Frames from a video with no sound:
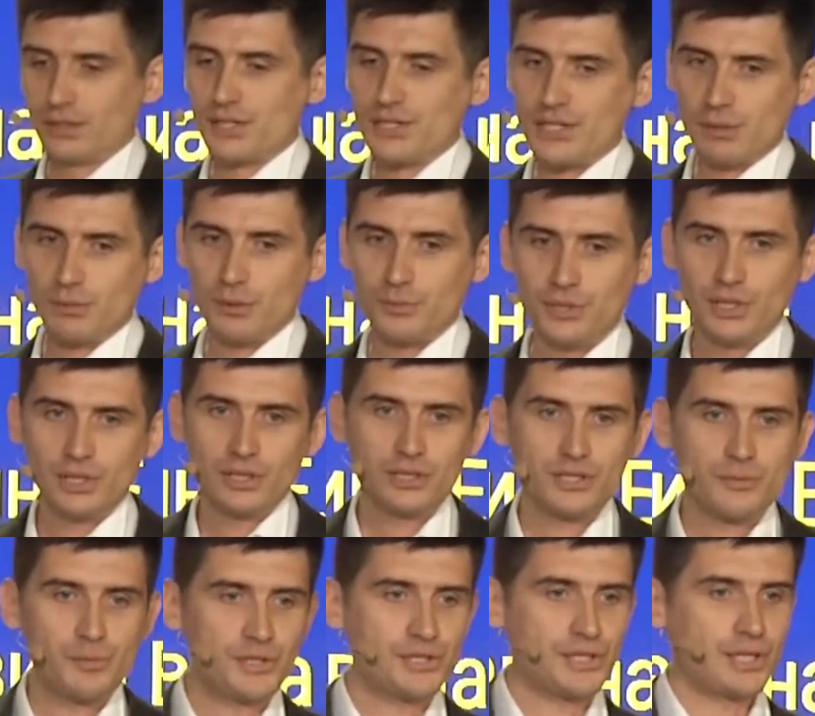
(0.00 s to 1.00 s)
на самом деле
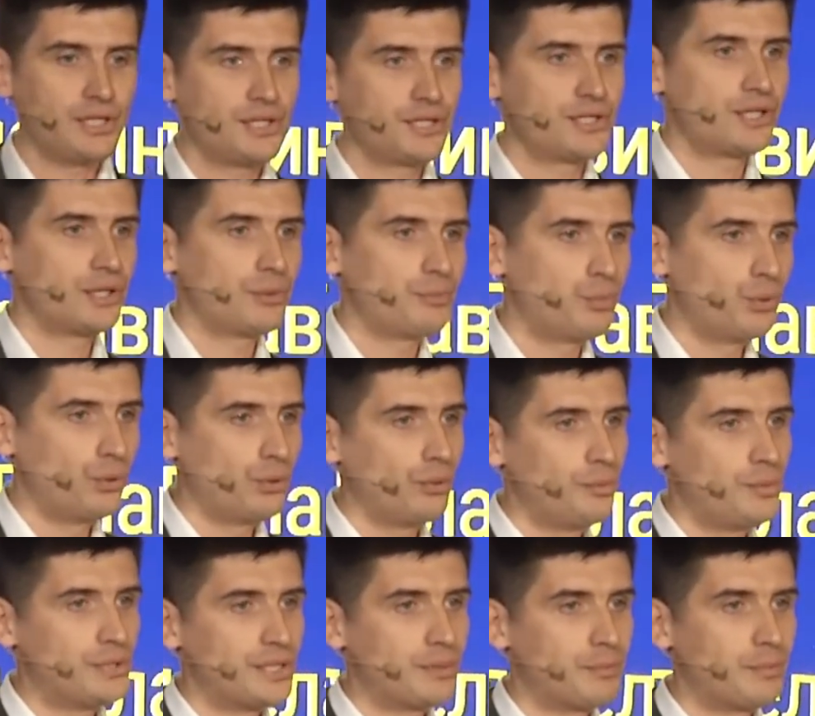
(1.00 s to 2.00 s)
специалисты по
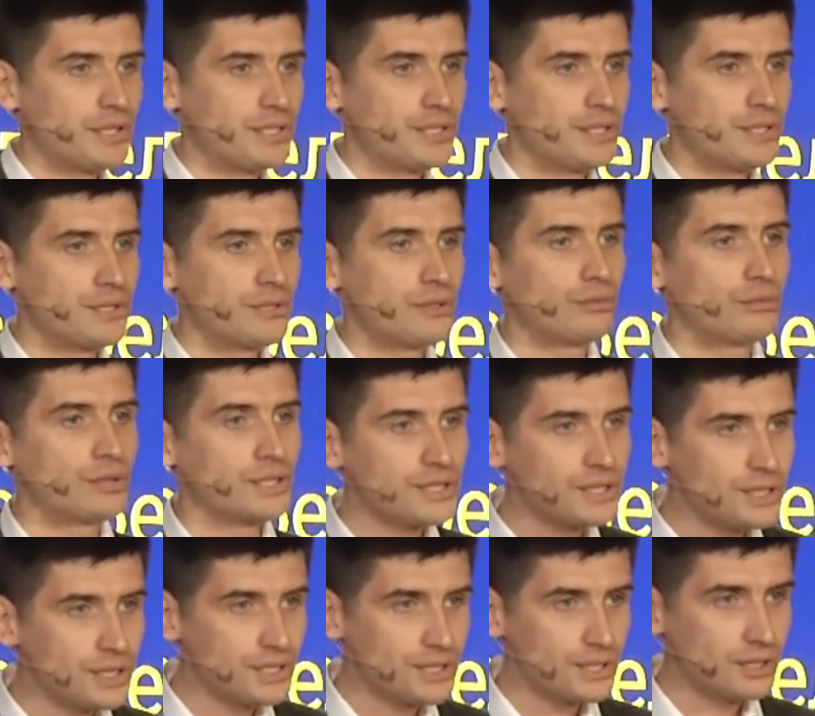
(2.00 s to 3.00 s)
безопасности у нас
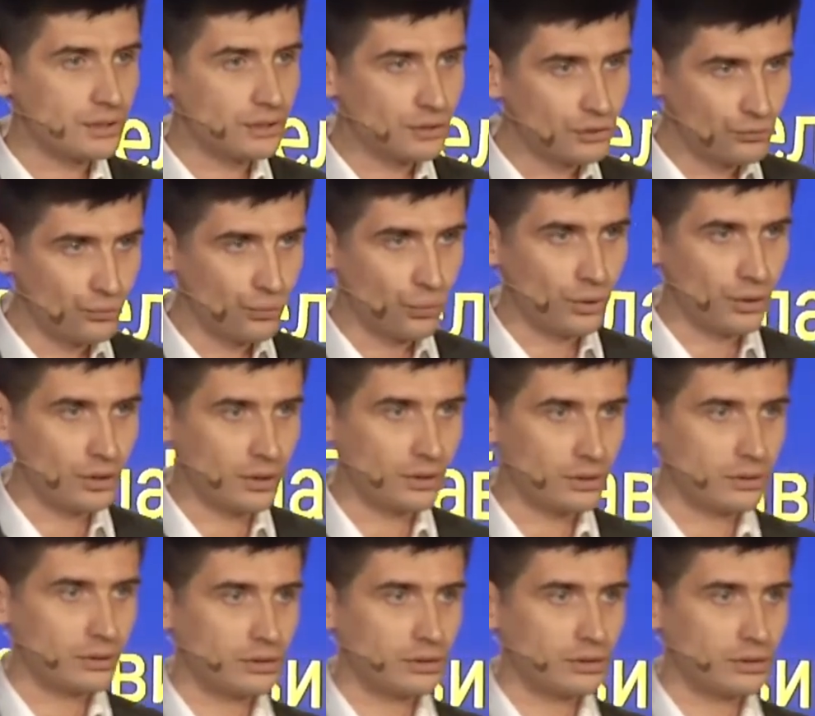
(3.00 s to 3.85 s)
есть, их двое.